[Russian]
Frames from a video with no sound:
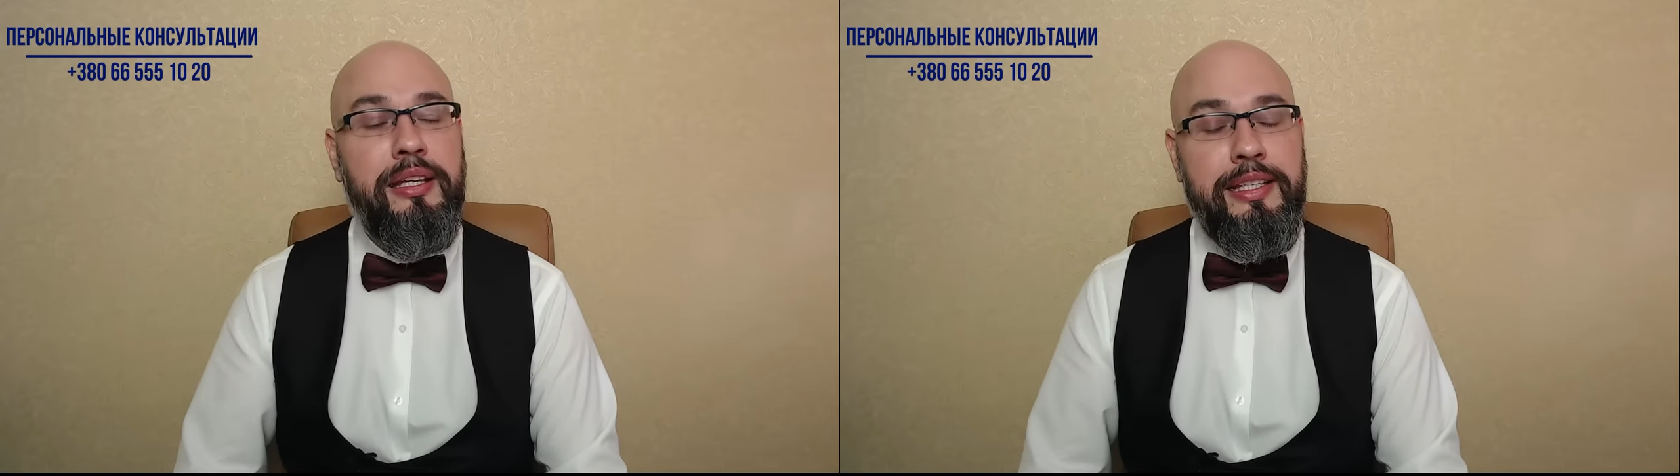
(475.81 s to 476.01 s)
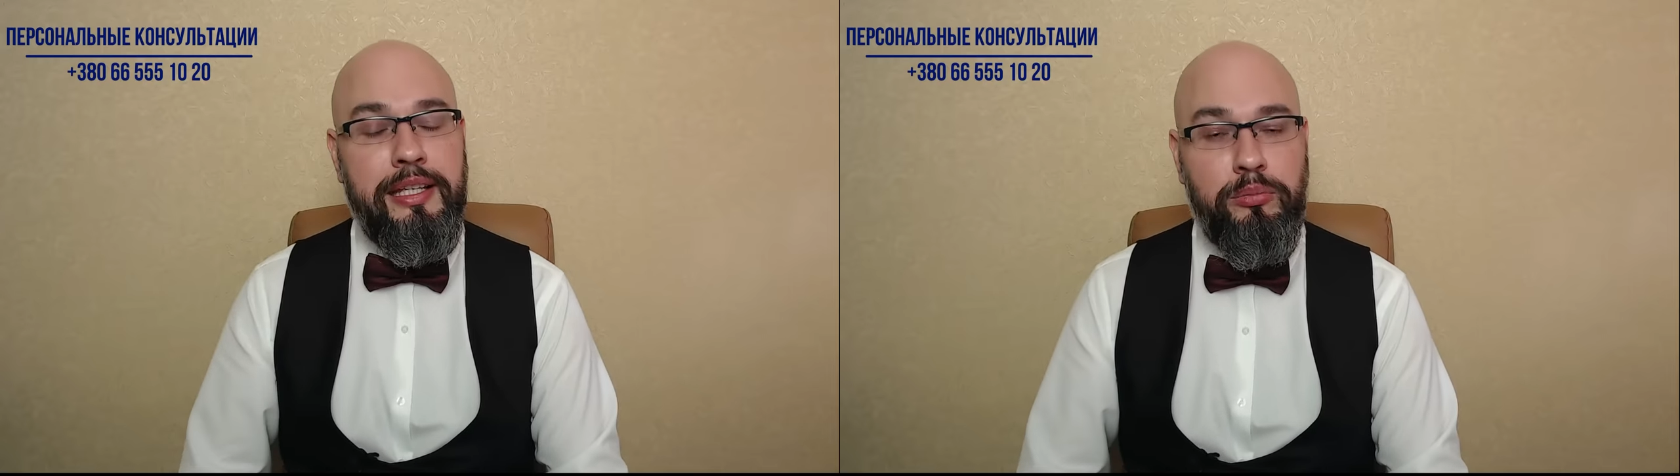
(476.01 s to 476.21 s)

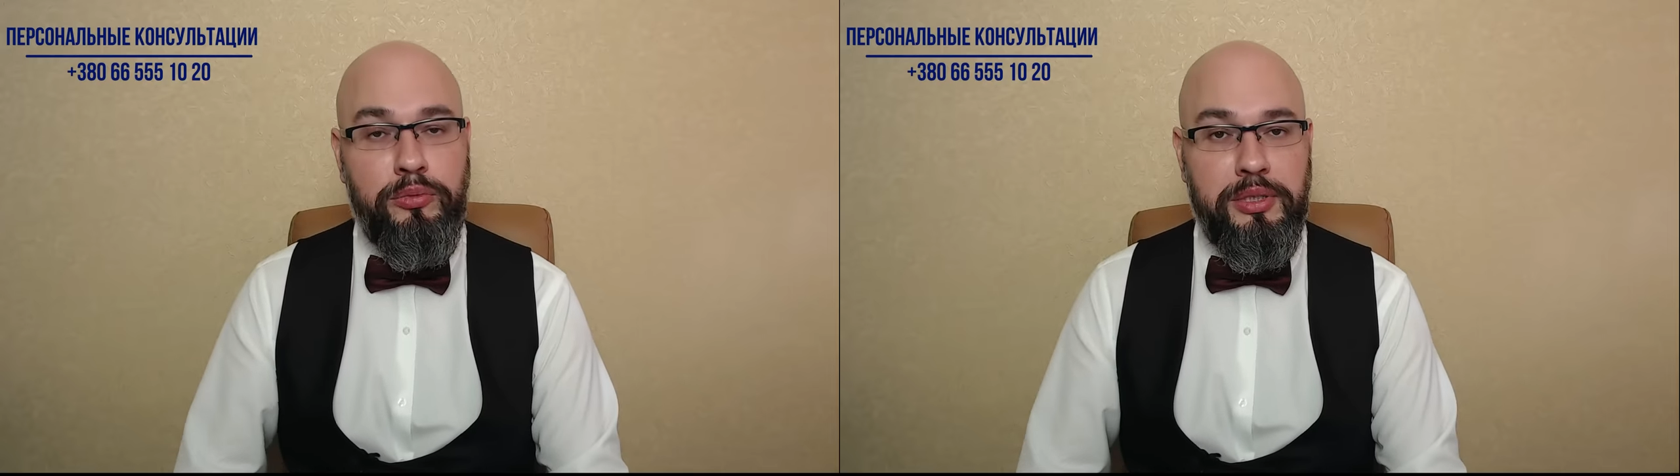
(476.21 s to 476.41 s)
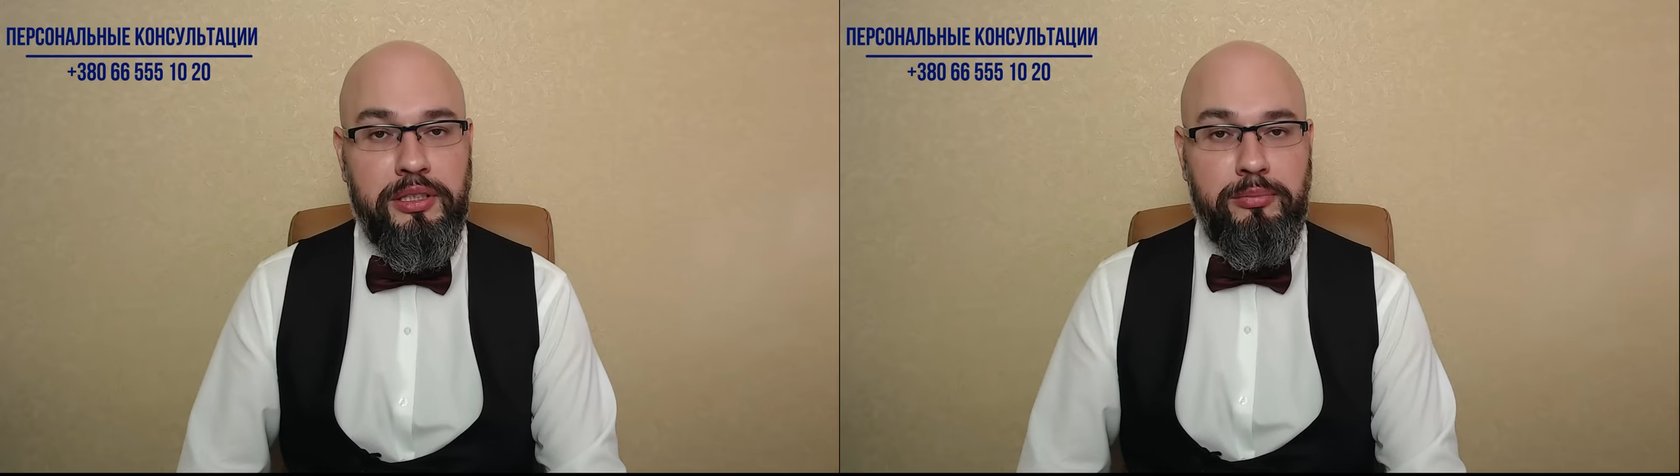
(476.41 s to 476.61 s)
не
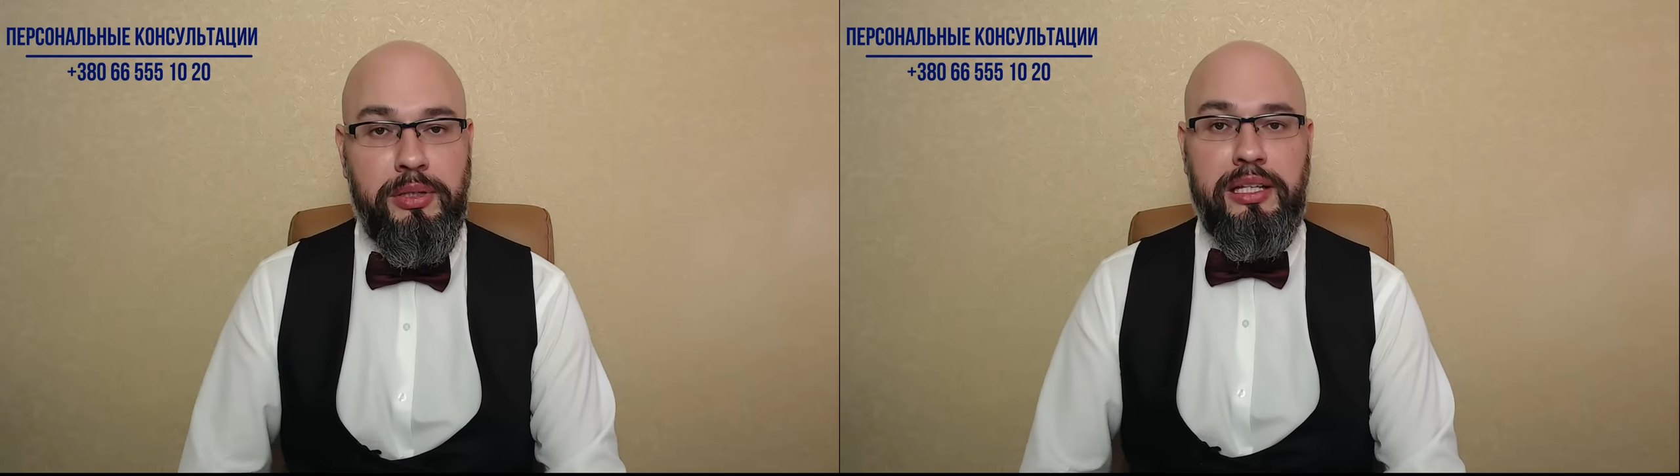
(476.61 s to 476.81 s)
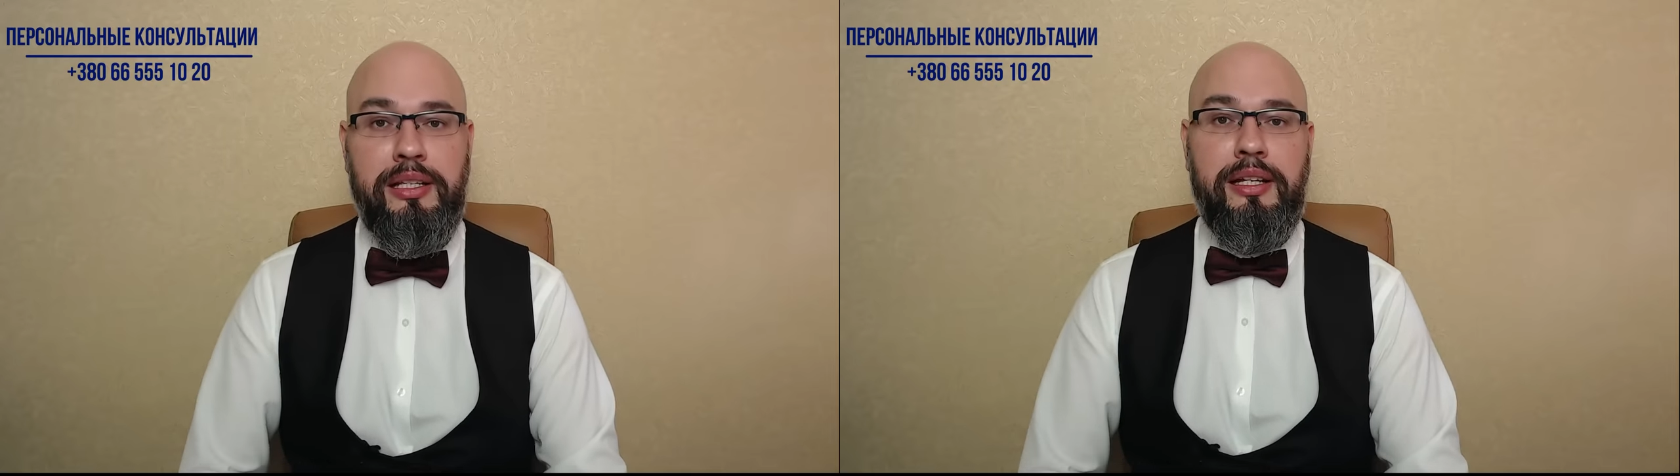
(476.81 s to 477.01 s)
будет
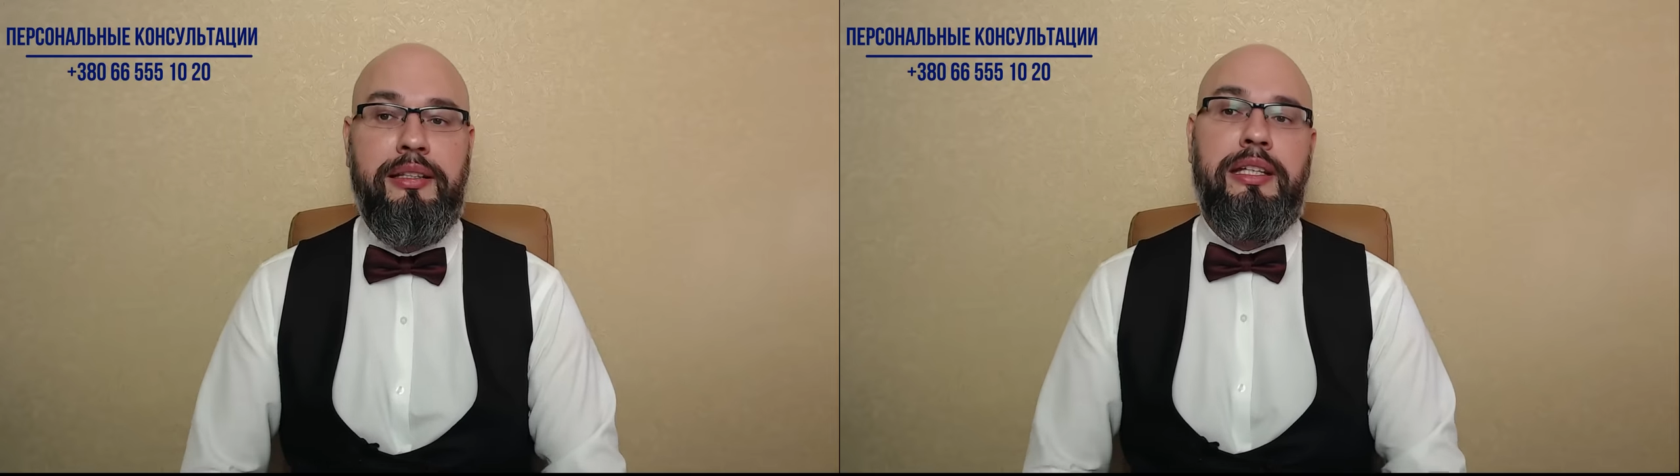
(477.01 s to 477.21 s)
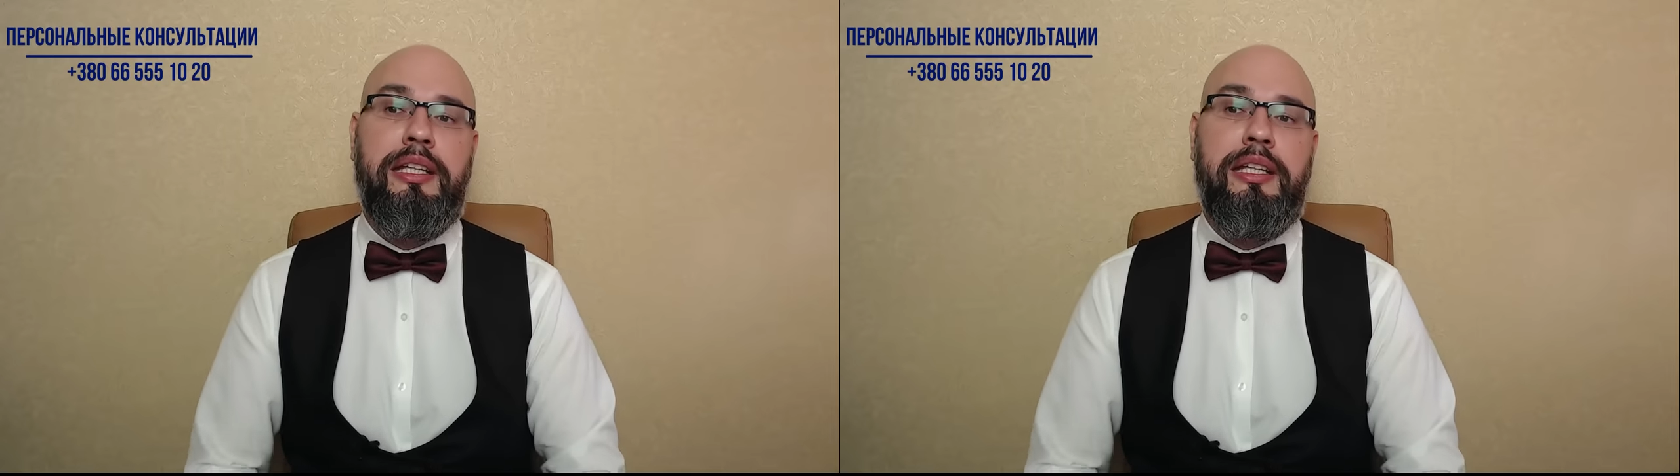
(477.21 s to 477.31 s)
принят.